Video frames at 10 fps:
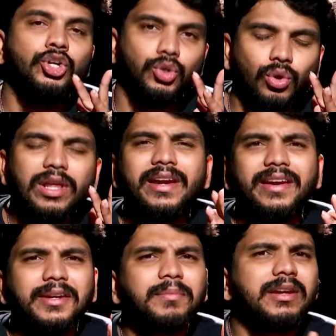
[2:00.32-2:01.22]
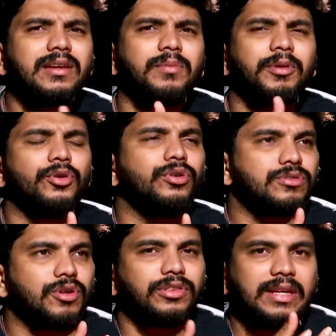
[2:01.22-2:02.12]
ట్రోల్ అయ్యాడంటే మన మనోడు
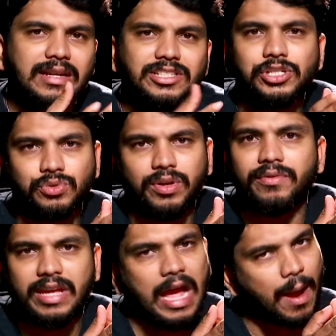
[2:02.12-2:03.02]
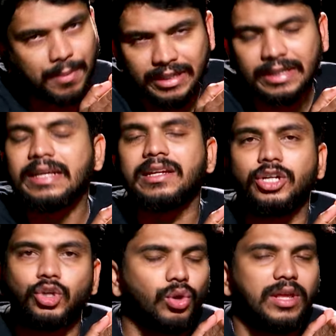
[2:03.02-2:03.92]
సొంతంగా చేసుకున్నవి కాబట్టి
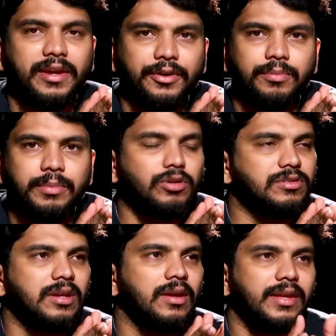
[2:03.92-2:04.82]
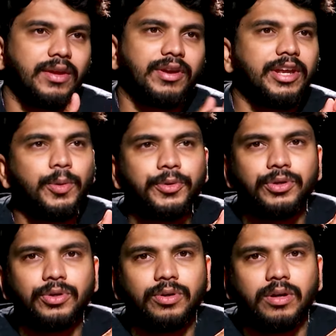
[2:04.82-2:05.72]
ట్రోల్ అయ్యాడు బికాజ్ ఎవరైనా ఇప్పుడు
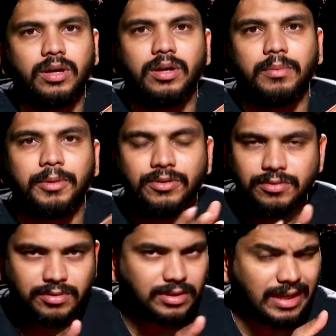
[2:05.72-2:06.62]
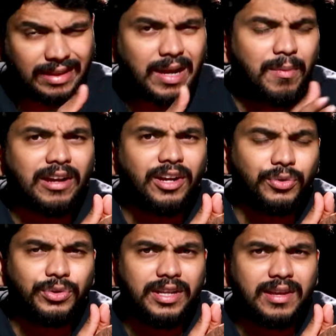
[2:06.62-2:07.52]
మనం సరదాగా
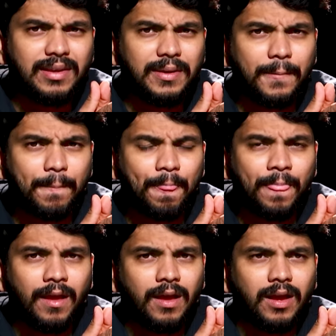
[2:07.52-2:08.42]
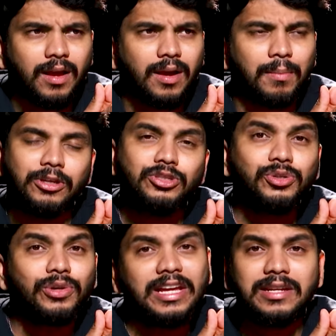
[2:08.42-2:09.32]
మాట్లాడుకుంటే మంచు
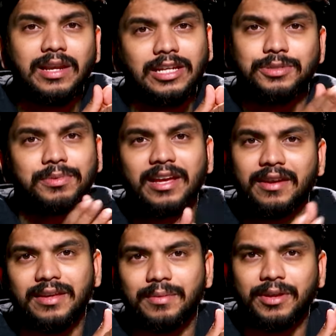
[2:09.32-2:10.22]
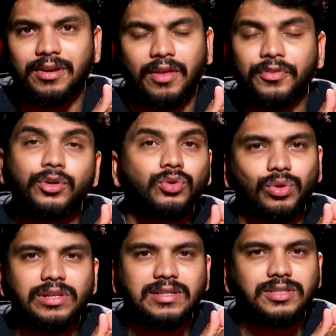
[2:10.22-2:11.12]
లక్ష్మి గారిని మనం అందరూ
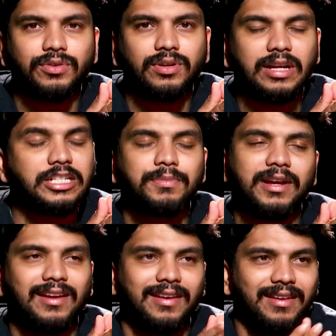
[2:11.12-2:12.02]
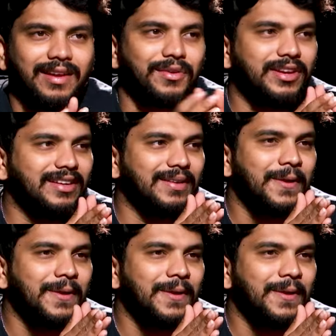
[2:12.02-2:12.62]
ట్రోల్ చేస్తూ ఉంటారు లక్ష్మక్కని ఏమని